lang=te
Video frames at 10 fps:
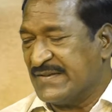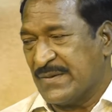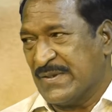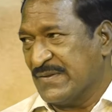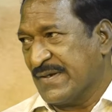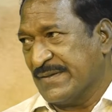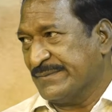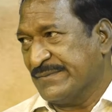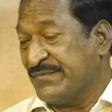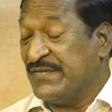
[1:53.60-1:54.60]
హైదరాబాద్
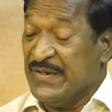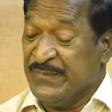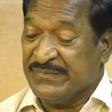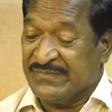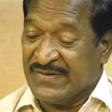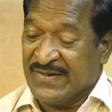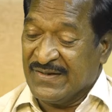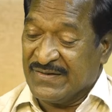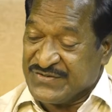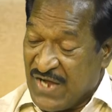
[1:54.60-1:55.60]
ఫిలిం
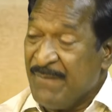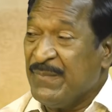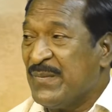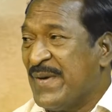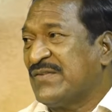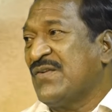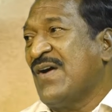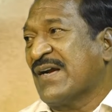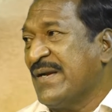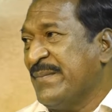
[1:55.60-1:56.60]
ఛాంబర్
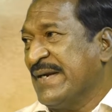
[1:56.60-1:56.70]
మాత్రం అక్కడే